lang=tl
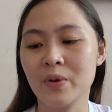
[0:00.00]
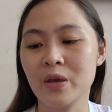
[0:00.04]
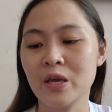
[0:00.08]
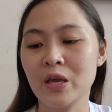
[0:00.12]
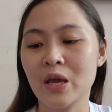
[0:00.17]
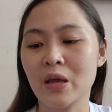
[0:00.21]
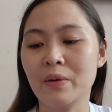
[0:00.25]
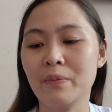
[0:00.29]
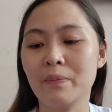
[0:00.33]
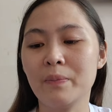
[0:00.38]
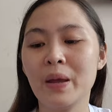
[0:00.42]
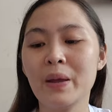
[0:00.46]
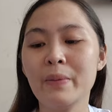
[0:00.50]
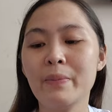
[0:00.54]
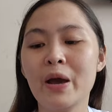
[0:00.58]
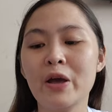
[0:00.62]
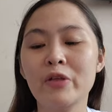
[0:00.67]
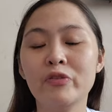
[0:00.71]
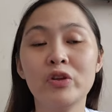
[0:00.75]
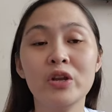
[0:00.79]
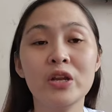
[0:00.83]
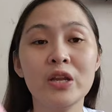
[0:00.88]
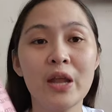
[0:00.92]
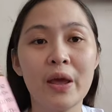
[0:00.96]
Ayan,
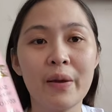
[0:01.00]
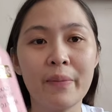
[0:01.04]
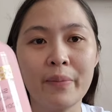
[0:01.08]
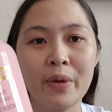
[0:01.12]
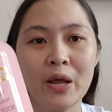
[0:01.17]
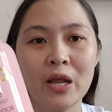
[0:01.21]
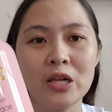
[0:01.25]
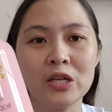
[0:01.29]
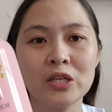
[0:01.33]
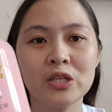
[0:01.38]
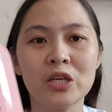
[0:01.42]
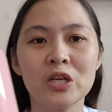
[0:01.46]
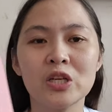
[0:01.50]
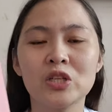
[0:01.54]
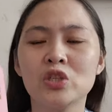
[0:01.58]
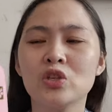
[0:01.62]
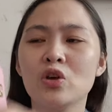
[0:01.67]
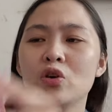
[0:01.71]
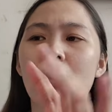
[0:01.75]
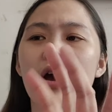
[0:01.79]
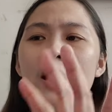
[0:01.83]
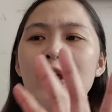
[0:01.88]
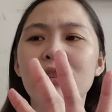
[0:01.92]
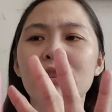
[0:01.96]
500 ml siya.
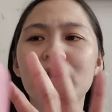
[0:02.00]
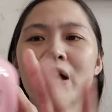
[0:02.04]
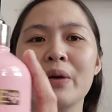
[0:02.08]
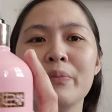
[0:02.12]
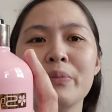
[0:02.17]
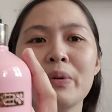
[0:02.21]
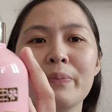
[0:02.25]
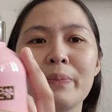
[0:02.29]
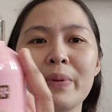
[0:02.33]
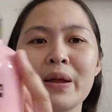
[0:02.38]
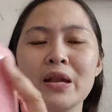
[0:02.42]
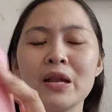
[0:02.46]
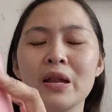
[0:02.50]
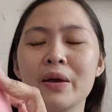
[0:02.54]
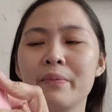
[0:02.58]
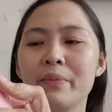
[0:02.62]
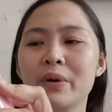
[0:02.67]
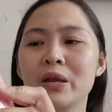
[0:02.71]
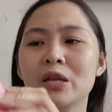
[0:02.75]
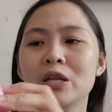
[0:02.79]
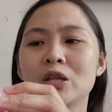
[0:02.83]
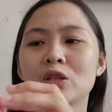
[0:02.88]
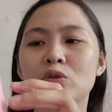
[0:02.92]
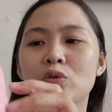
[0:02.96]
So, ang dami pang
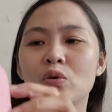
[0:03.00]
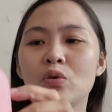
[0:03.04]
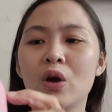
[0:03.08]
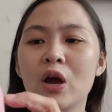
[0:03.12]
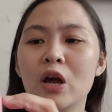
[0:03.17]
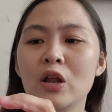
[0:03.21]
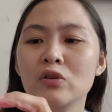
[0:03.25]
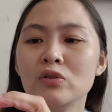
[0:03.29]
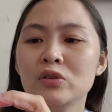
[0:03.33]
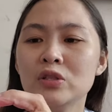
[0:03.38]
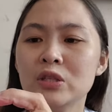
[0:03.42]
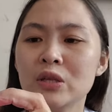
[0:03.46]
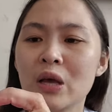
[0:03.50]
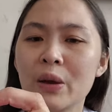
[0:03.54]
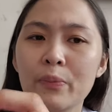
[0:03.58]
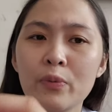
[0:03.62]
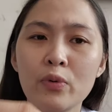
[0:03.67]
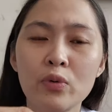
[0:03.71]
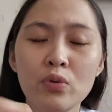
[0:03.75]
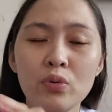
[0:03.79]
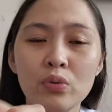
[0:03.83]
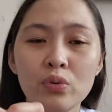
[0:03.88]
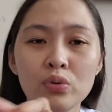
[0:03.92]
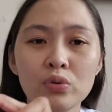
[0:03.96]
laman nito. Halos
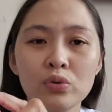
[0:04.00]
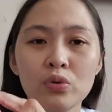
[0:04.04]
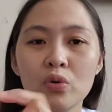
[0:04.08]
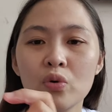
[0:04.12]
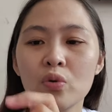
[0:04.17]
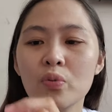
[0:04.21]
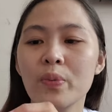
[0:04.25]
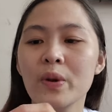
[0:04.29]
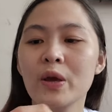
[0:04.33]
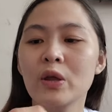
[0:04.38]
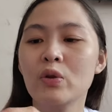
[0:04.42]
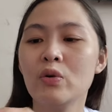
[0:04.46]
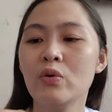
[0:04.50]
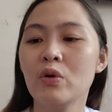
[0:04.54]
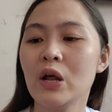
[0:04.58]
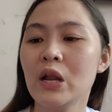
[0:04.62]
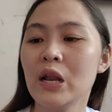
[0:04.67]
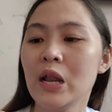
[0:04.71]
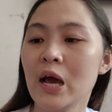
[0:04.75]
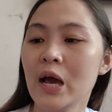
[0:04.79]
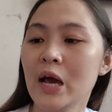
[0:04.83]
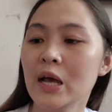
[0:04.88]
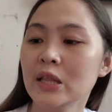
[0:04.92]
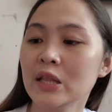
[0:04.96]
puno to, pero
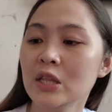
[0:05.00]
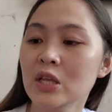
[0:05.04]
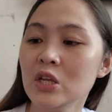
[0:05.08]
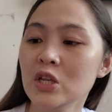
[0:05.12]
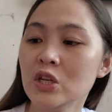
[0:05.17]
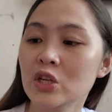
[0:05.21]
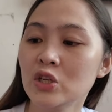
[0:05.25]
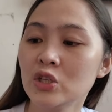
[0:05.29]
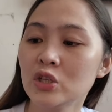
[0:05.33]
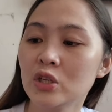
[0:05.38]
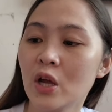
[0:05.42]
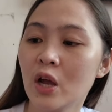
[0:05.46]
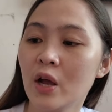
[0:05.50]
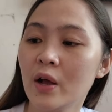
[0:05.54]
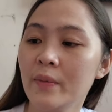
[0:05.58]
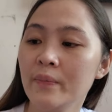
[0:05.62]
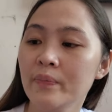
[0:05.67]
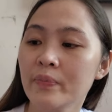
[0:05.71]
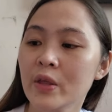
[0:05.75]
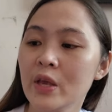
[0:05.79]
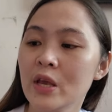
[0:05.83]
kalahati na siya.